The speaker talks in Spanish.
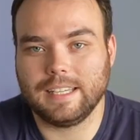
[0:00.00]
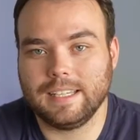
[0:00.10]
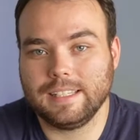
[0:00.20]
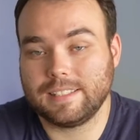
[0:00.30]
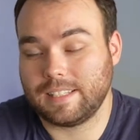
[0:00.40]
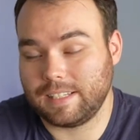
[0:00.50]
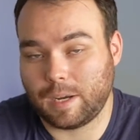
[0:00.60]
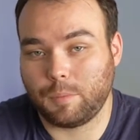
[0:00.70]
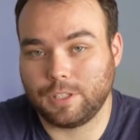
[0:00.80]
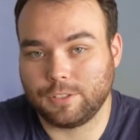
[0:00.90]
y
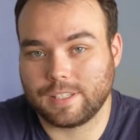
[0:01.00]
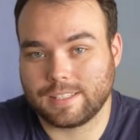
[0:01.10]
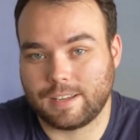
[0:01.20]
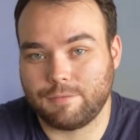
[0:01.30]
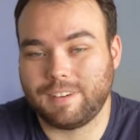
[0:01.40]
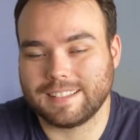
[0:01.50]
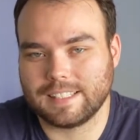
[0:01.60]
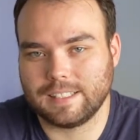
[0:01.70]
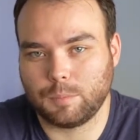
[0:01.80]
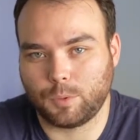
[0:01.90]
sería bueno que sea
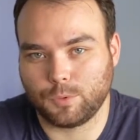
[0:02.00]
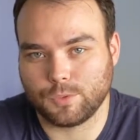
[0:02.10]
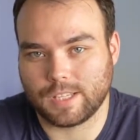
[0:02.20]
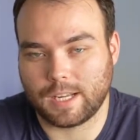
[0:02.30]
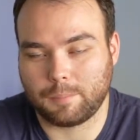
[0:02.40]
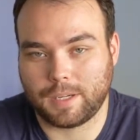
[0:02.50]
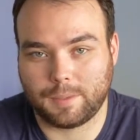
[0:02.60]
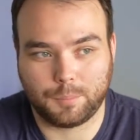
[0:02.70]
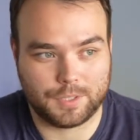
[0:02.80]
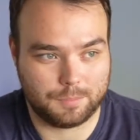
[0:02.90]
fácil de pronunciar
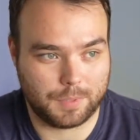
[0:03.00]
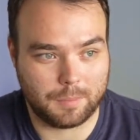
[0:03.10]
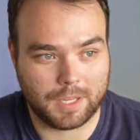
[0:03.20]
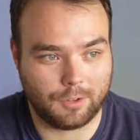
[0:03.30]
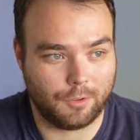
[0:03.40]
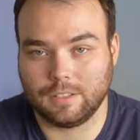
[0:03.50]
para, pues, primero,